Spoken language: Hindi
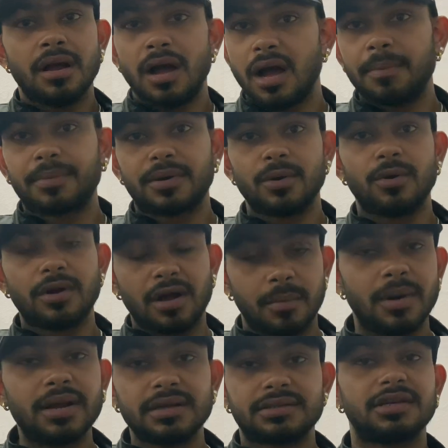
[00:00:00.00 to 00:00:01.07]
आपके और
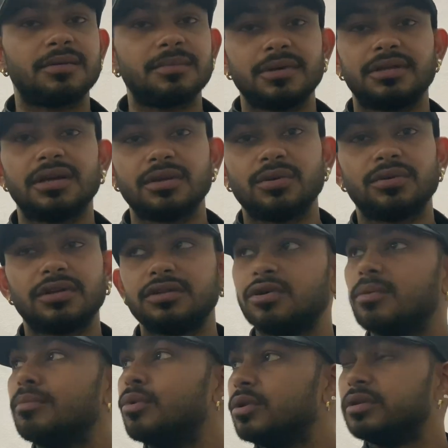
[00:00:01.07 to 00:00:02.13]
हमारे सर में दर्द होता है तो
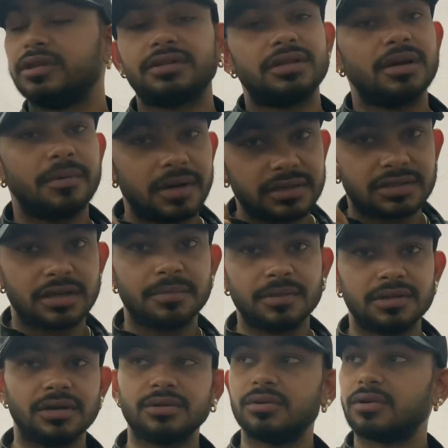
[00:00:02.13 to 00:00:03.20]
हम बोल देते हैं हमारे सर में
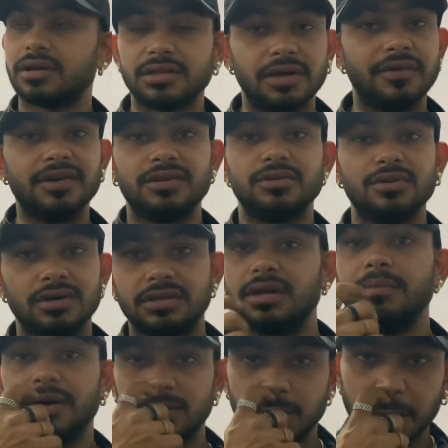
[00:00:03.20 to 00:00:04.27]
दर्द हो रहा है दवाई दे दो
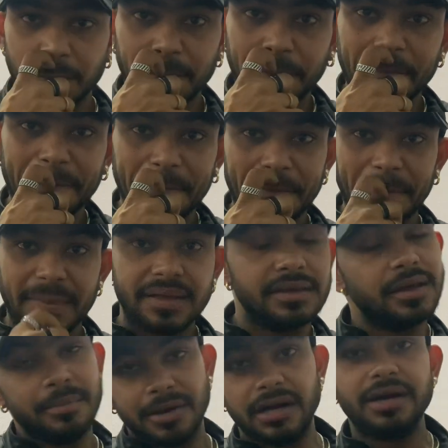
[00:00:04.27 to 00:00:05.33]
दबा दो
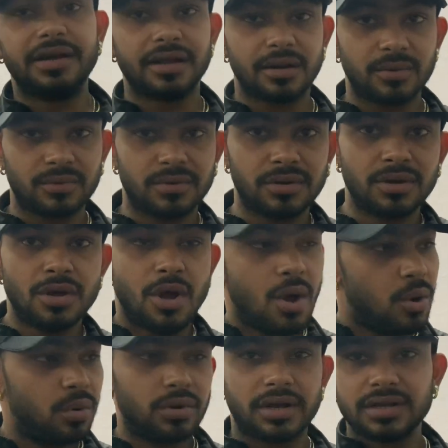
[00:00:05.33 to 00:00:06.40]
या मैं लेटर हूँ
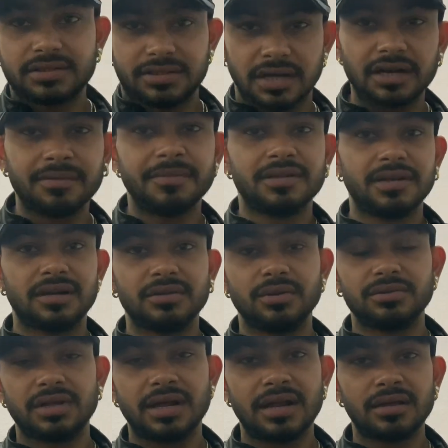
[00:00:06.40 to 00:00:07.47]
उनके सर में दर्द
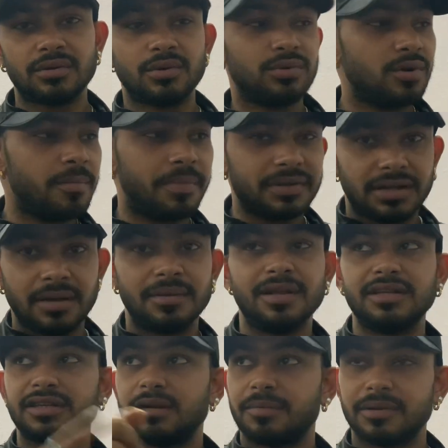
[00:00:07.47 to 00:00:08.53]
होता रहे तो उनको पता भी नहीं
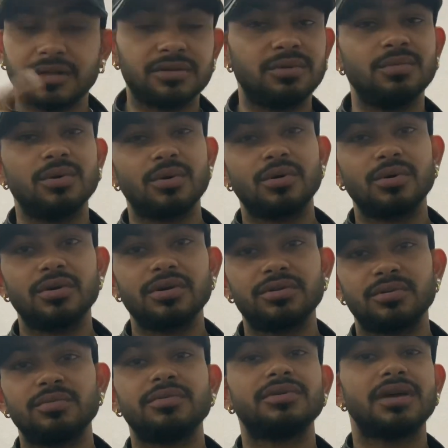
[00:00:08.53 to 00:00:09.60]
चल पाता तुम लोगों को कि
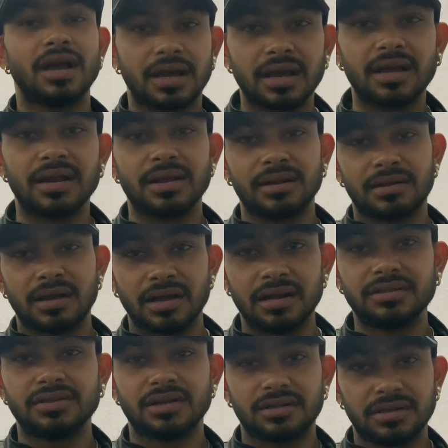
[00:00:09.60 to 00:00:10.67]
तुम क्या कह रहे हो कहना
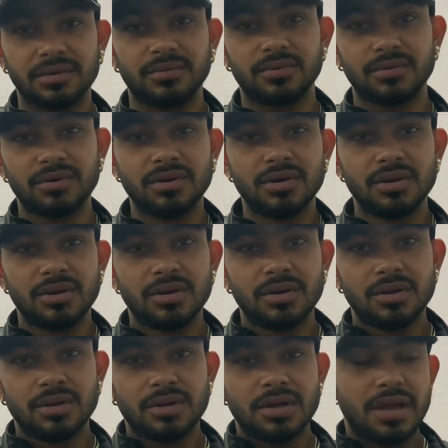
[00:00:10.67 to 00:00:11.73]
चाहते
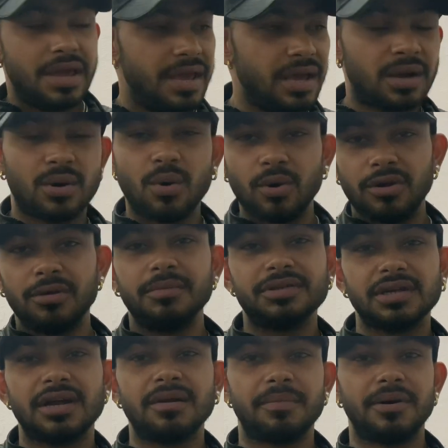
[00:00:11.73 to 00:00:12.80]
हो एक कोने में
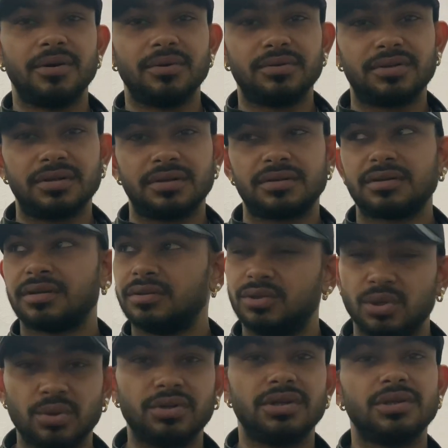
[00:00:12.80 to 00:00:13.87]
बेचारे पड़े होते हैं
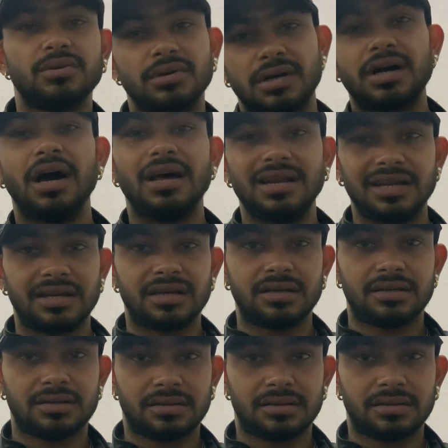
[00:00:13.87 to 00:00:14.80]
जो दे दोगे खा लेंगे